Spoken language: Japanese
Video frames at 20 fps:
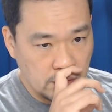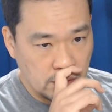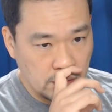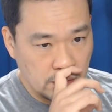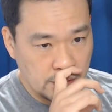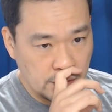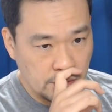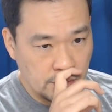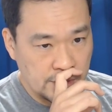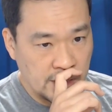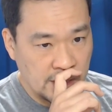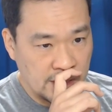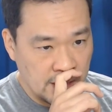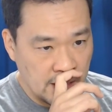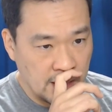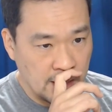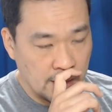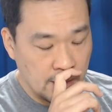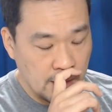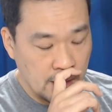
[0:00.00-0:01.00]
調査
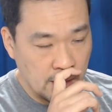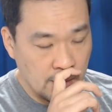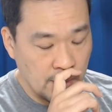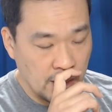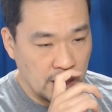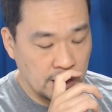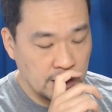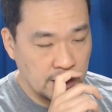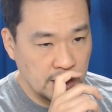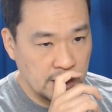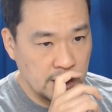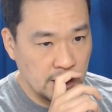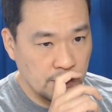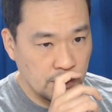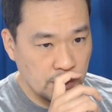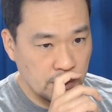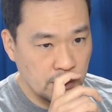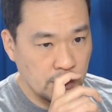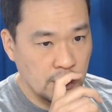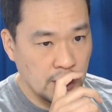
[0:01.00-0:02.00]
で、えー、分かってきた
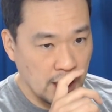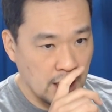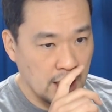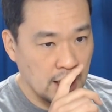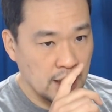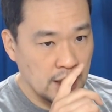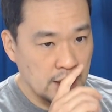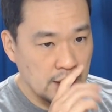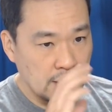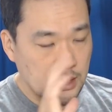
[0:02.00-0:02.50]
ことが、